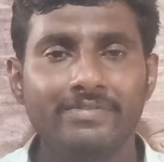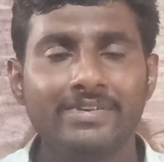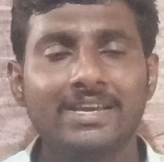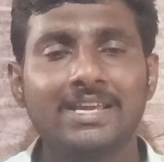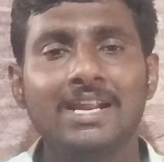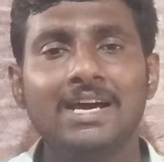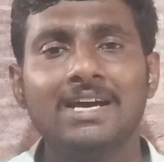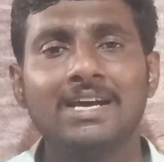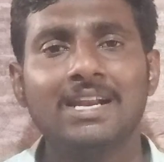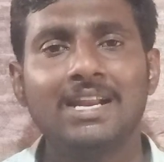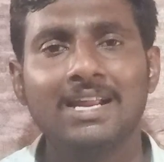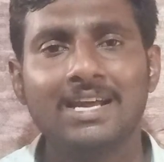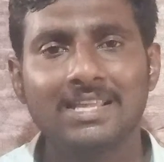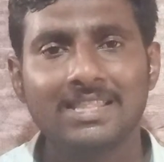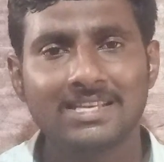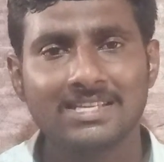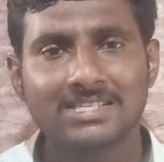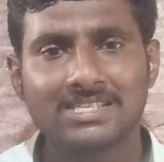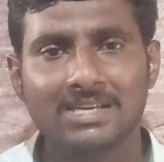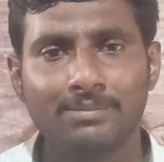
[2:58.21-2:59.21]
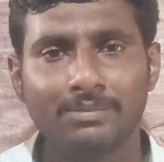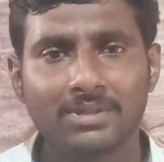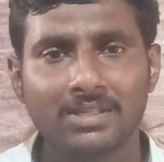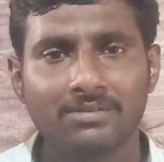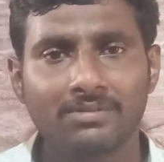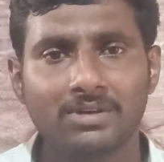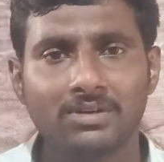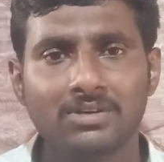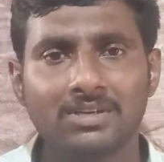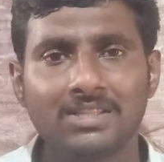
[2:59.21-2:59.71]
విగ్రహారాధన
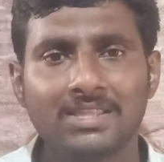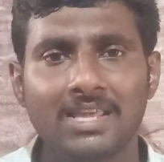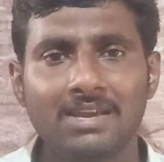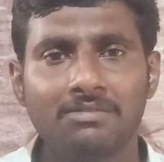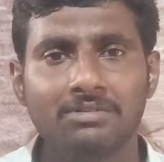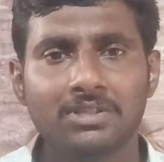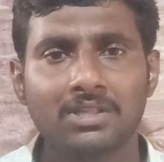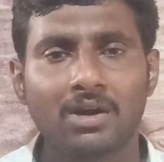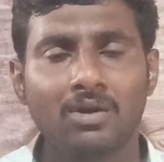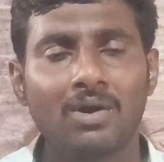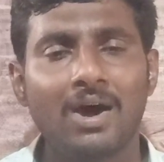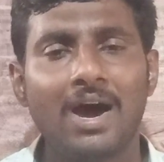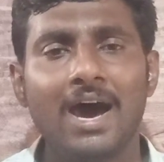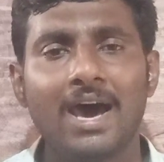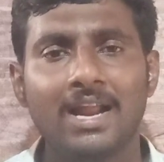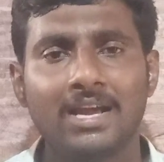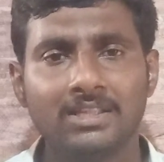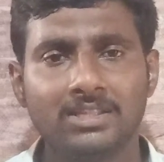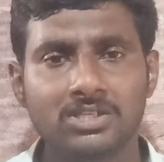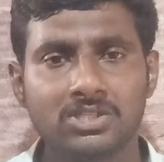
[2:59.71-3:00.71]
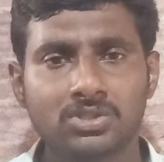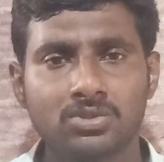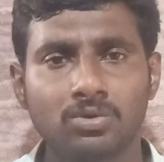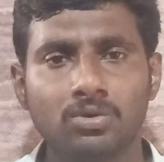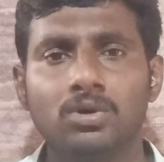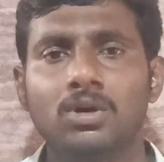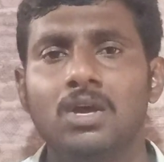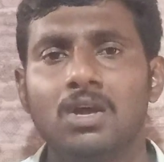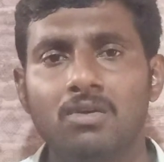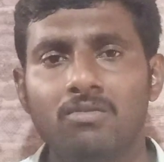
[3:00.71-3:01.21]
సంబంధమైనటువంటి దేవతలను ఆరాధిస్తూ